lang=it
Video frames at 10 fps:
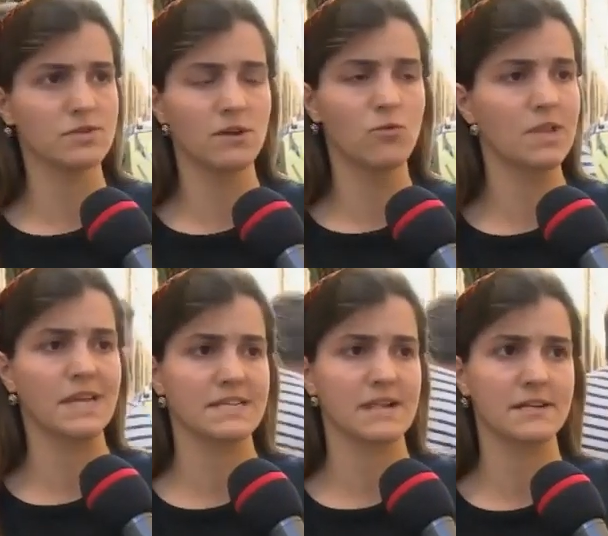queste
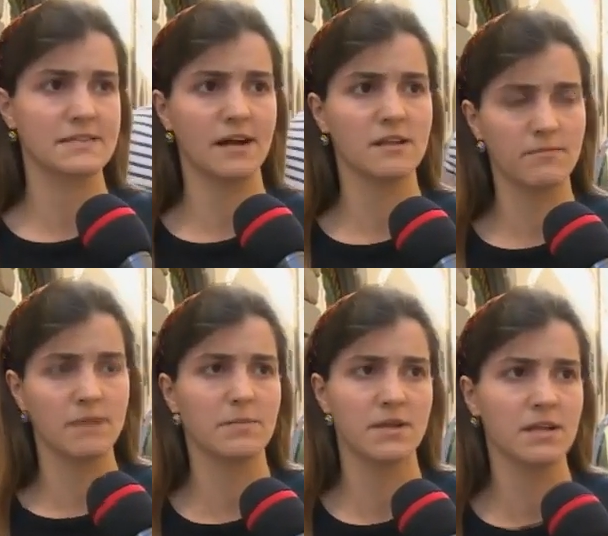urla strazianti,
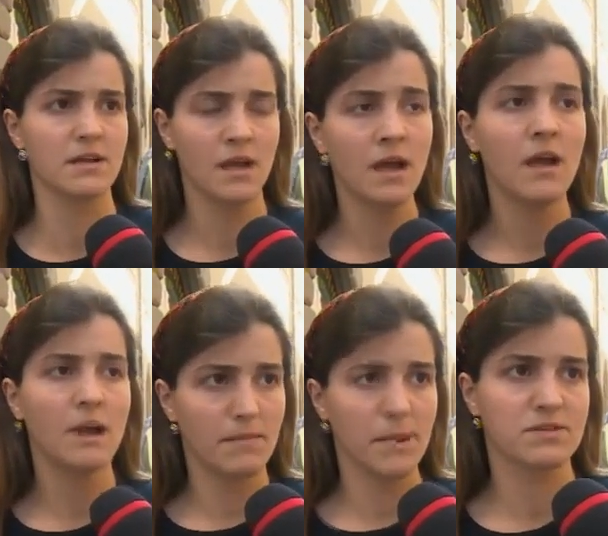veramente
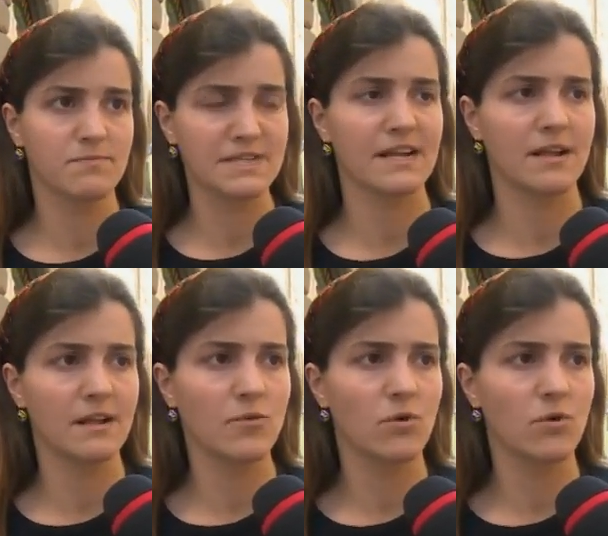mi hanno spezzato il